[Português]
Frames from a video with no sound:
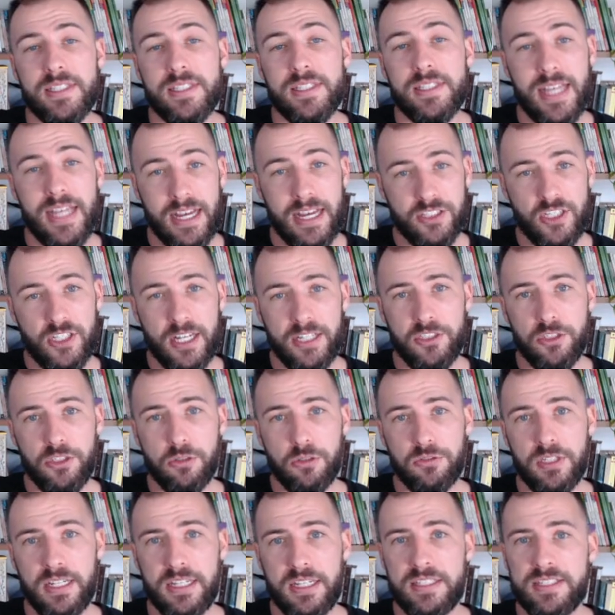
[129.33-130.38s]
Se a gente
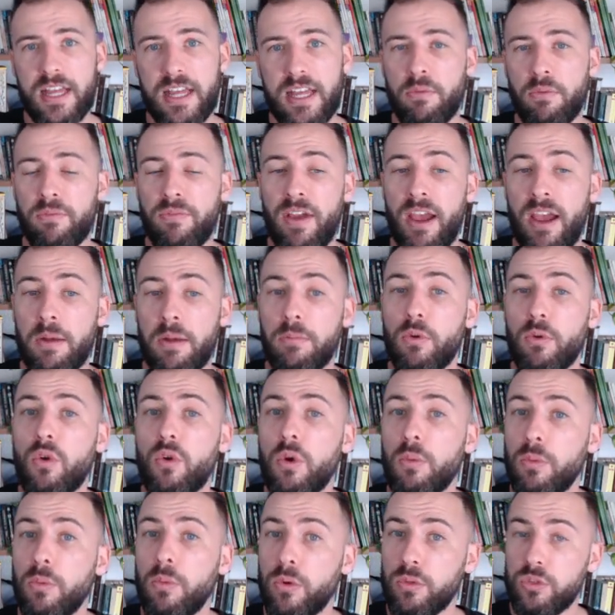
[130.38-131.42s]
utilizar um verbo
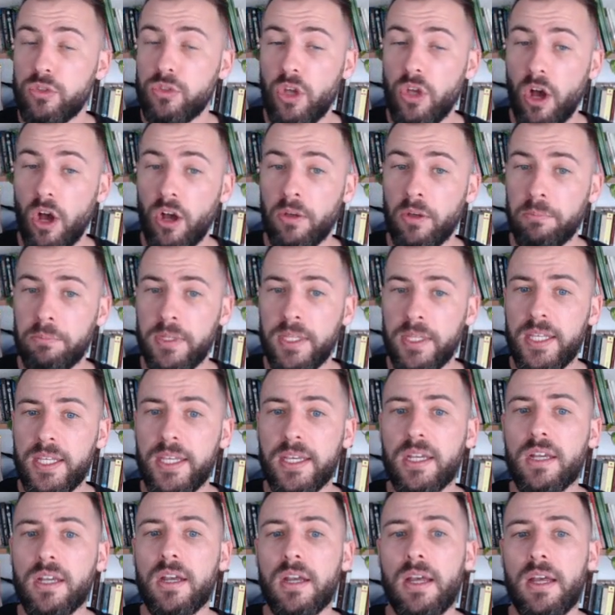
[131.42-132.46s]
como
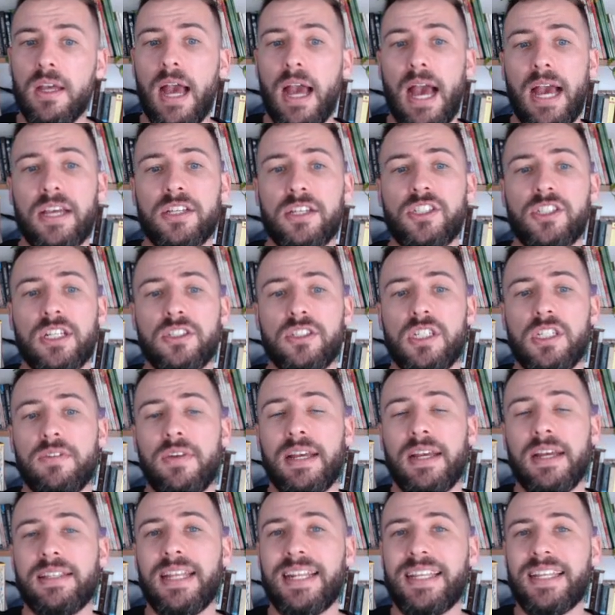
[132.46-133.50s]
dormir, a gente
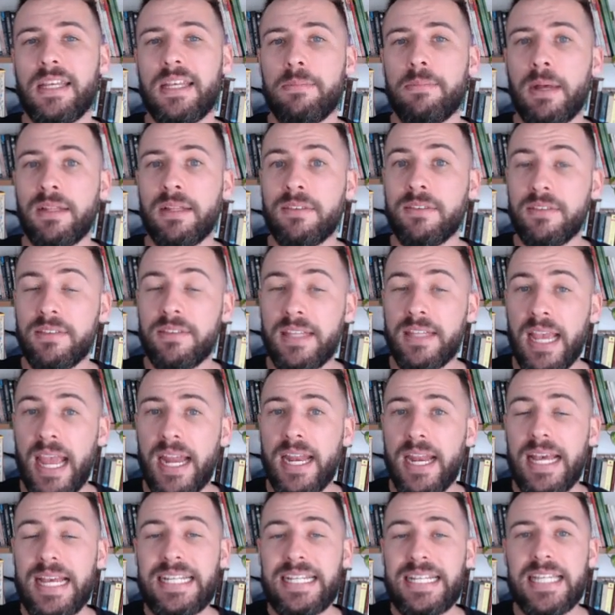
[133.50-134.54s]
vai ter que
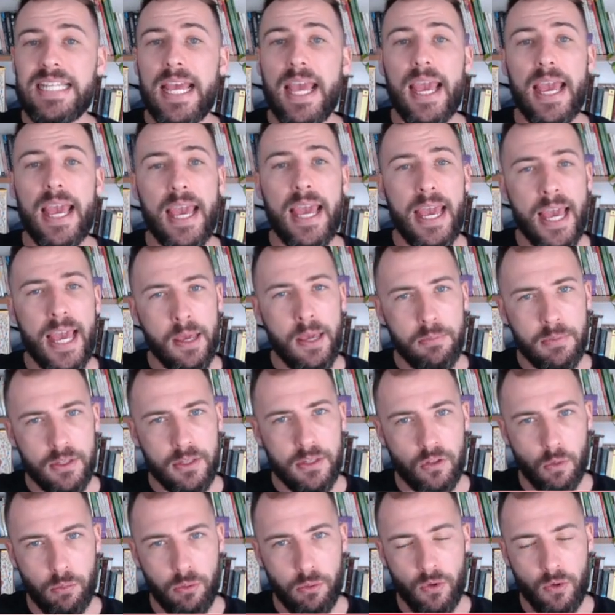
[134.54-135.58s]
manter esse M
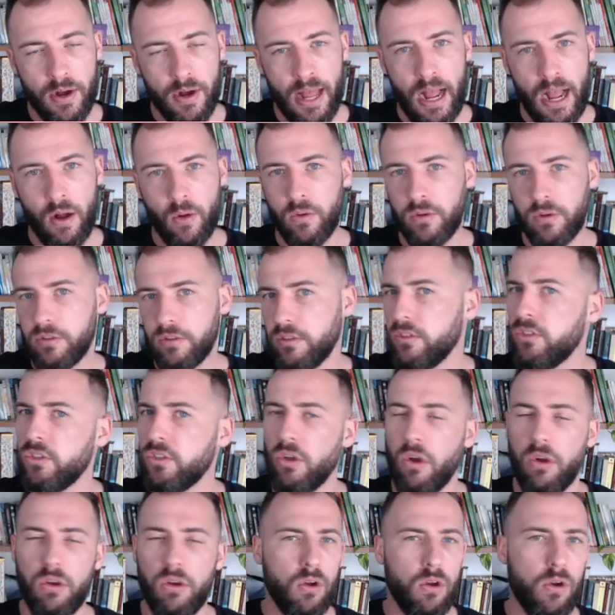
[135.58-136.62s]
no plural e
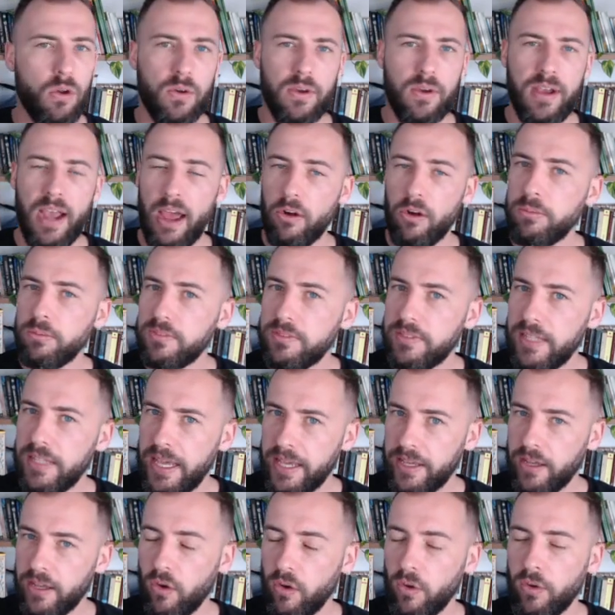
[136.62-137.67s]
não colocar um
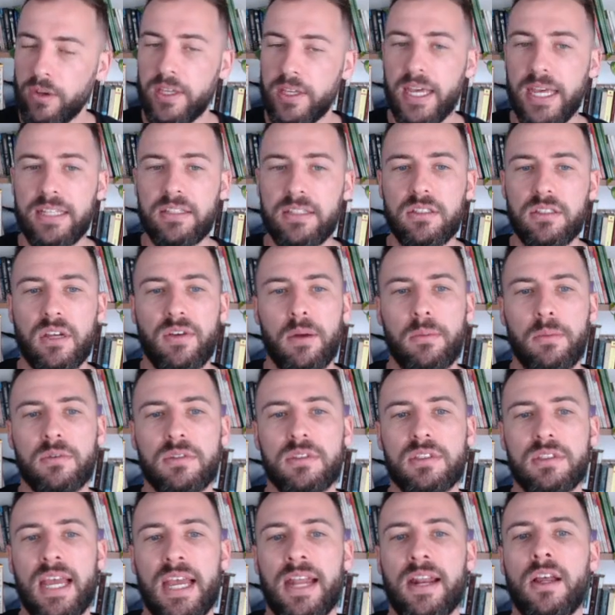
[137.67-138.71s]
T, ok? Então
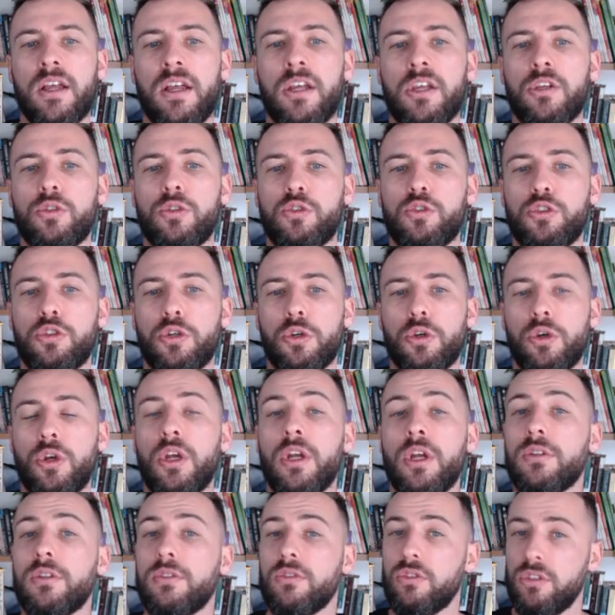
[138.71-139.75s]
vamos ter je
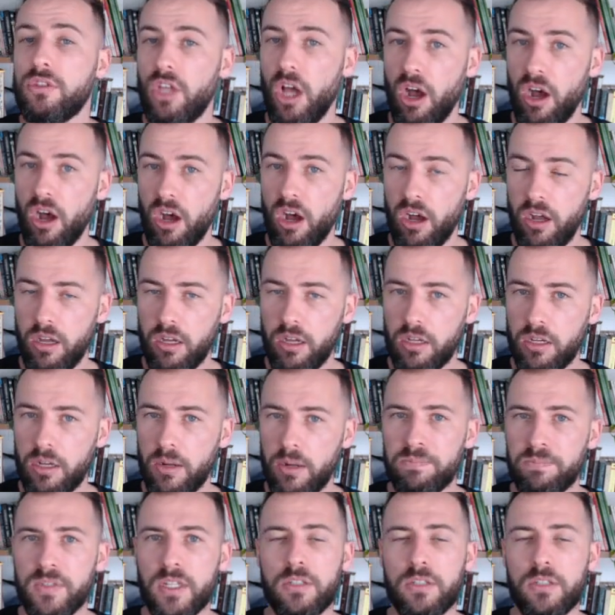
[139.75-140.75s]
dors,